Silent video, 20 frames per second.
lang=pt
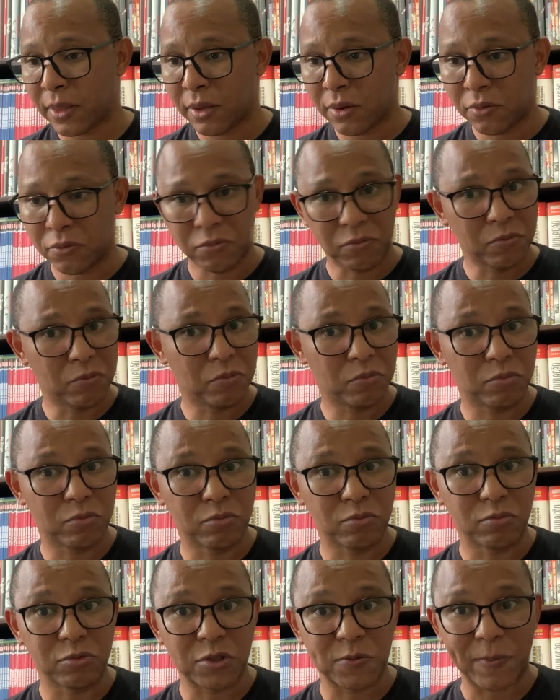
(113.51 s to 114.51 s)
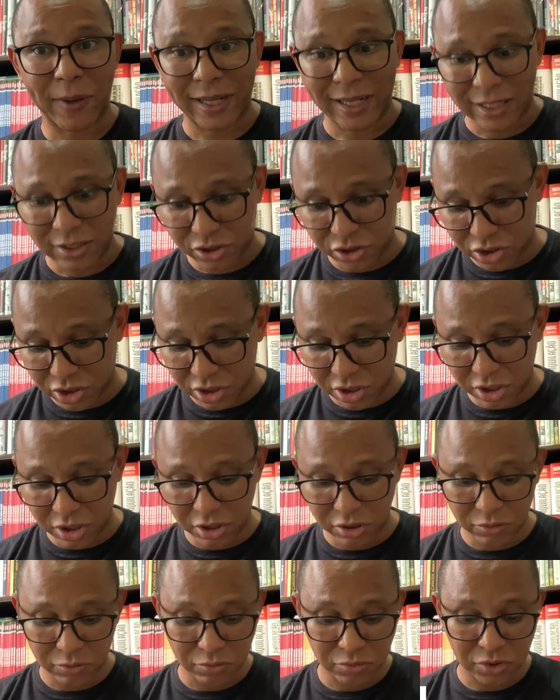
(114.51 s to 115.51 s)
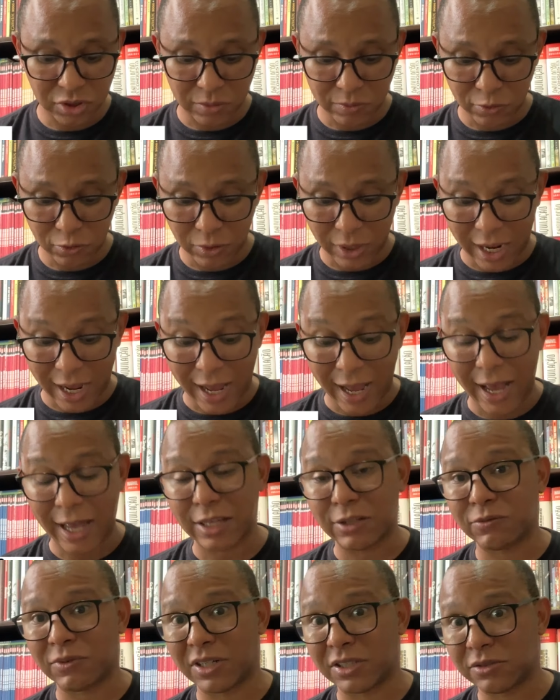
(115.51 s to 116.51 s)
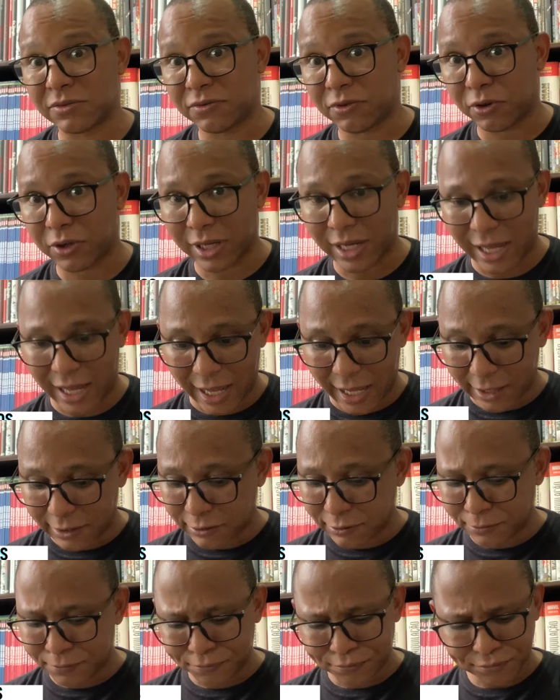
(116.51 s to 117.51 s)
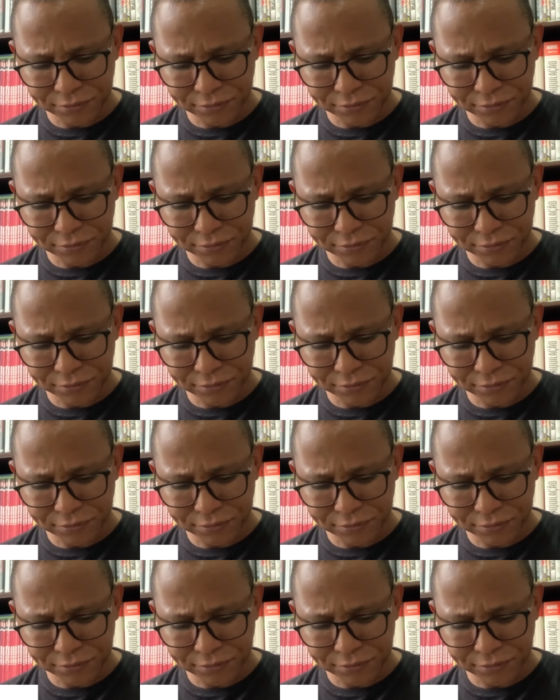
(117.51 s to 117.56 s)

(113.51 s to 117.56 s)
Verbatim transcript: um espadachim, um samurai, um advogado